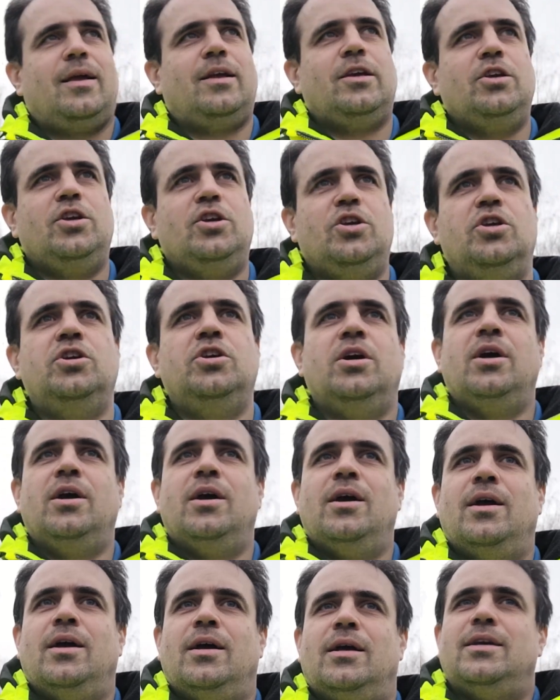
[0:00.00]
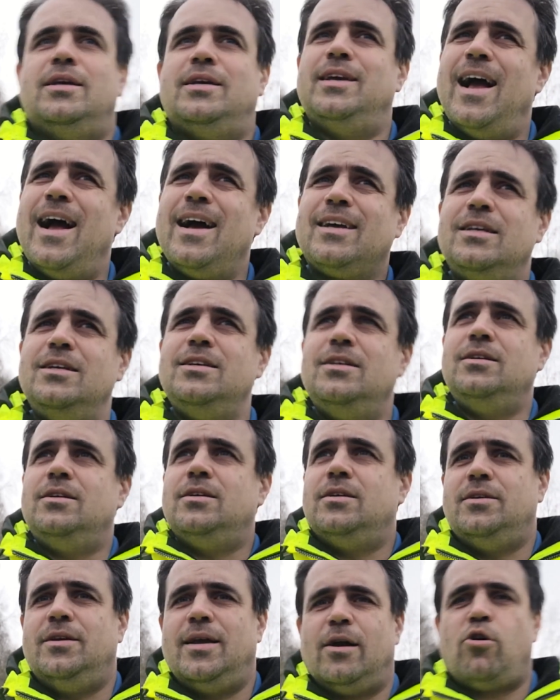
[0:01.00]
i jaki,
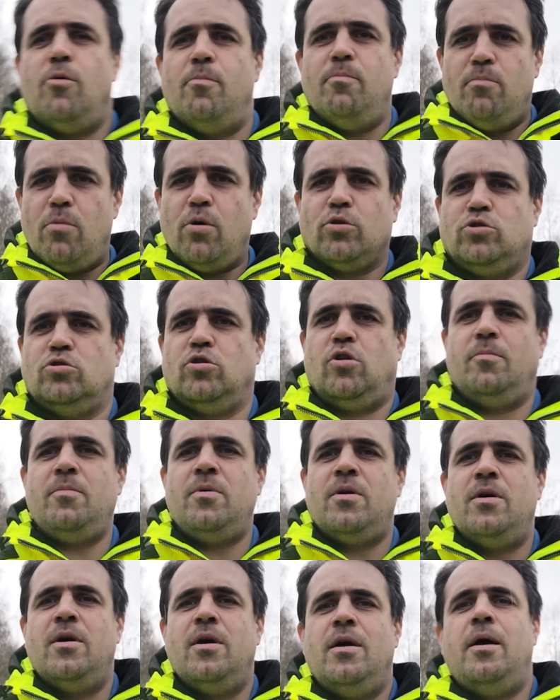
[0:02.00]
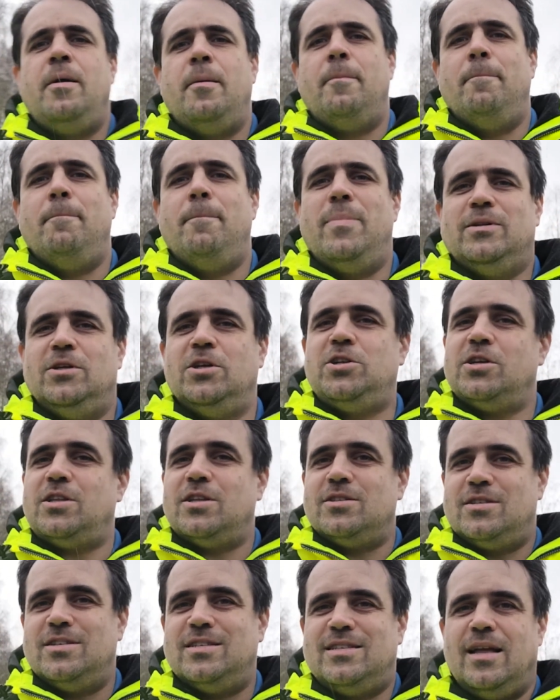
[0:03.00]
jaką mocą będziecie
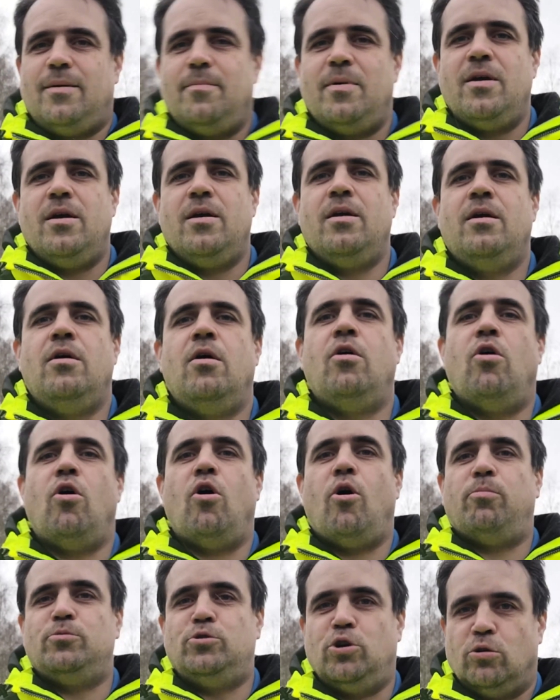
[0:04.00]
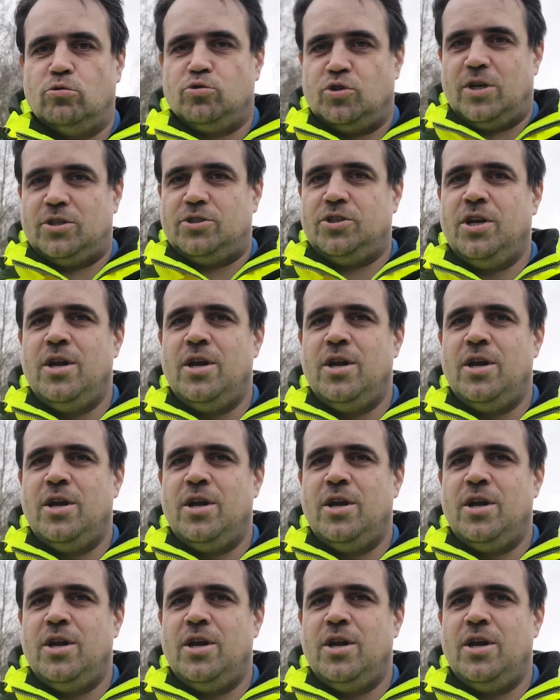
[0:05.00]
ten system obciążać